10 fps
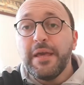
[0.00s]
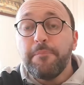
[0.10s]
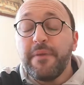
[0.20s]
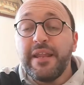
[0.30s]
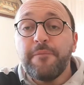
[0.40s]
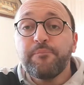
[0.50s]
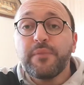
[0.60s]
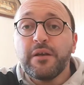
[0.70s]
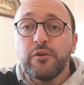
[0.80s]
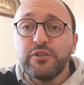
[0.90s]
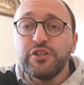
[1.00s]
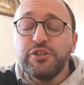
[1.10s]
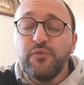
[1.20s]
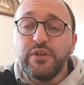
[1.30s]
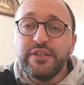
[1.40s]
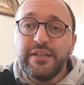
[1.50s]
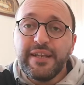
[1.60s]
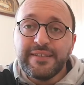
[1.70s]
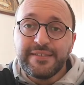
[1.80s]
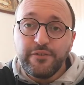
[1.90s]
Bene, Cosa ci vuol dire
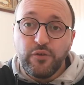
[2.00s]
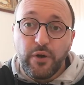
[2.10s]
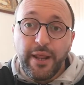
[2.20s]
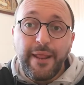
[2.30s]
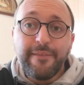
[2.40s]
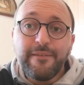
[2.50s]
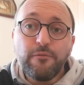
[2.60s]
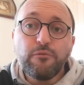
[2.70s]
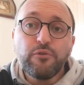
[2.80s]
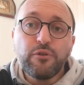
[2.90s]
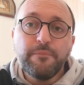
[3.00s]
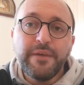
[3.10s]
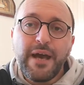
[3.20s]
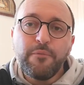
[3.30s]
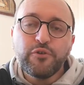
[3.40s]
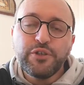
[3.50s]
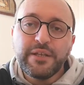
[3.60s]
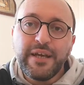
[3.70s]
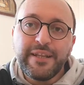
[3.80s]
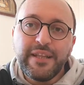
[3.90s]
il Signore? Innanzitutto dobbiamo
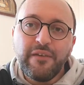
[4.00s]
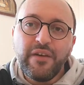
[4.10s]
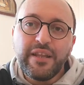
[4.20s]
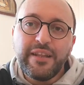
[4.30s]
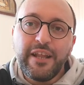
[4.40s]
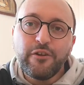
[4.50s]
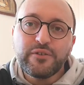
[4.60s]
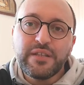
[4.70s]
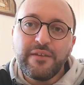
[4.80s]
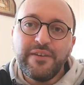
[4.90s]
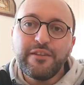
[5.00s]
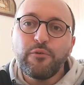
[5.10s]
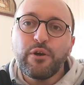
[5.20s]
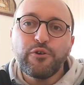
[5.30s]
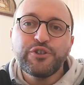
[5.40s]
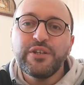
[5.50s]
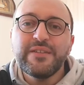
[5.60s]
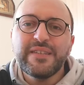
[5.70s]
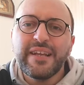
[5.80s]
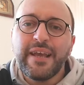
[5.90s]
cercare di avere nella nostra vita una
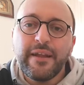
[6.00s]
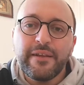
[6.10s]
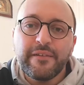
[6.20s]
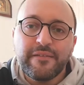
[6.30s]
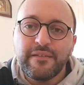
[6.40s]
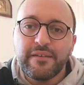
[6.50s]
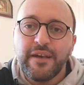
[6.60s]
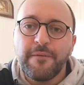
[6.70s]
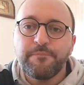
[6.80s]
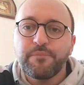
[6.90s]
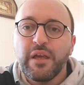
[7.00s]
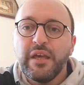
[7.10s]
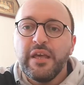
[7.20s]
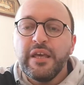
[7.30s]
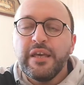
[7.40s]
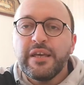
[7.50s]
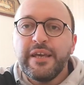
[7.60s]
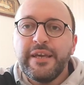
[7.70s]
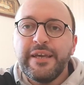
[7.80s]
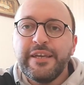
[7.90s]
coscienza realistica,
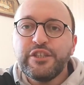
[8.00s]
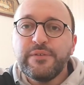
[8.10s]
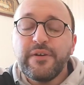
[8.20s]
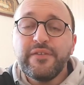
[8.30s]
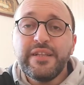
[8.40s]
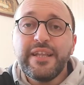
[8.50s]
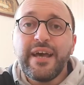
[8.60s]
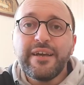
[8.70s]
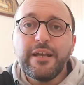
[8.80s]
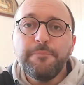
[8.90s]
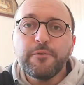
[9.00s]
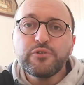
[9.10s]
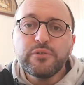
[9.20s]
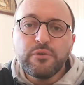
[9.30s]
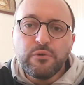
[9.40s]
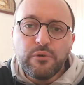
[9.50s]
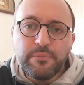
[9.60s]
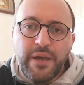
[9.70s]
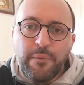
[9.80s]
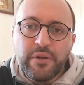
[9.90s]
che ci fa vedere anche il posto che
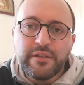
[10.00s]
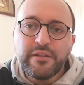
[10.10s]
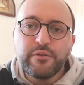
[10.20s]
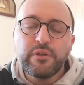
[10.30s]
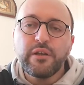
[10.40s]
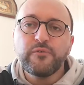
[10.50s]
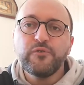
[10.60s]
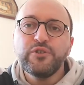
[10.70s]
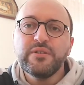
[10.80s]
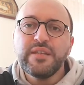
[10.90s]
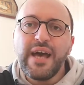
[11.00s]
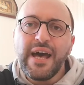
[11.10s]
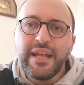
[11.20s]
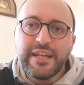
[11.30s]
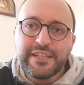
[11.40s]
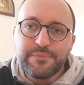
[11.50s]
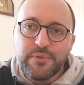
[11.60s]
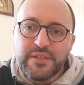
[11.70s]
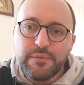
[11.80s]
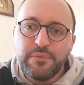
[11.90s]
occupiamo all'interno della società, la
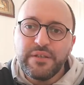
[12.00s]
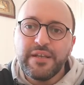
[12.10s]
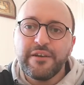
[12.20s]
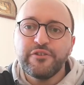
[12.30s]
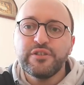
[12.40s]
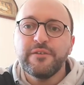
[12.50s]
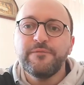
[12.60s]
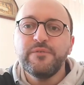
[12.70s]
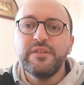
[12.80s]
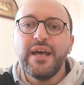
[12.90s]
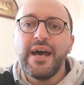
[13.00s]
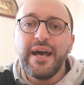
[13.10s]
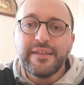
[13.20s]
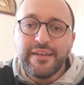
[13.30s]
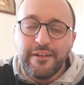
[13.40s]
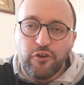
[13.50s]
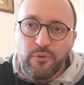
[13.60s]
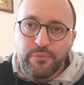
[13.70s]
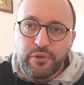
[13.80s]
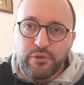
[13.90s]
responsabilità che ci è affidata, il
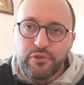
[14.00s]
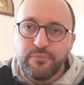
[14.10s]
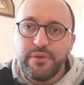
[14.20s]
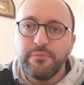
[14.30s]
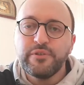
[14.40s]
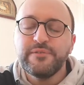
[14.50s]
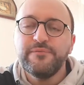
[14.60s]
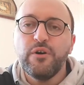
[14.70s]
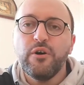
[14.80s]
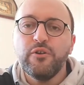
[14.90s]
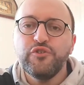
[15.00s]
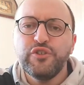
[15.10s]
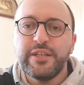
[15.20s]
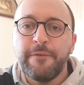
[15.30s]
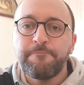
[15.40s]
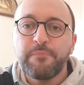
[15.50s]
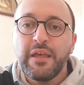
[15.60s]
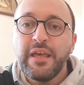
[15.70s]
compito che dobbiamo svolgere,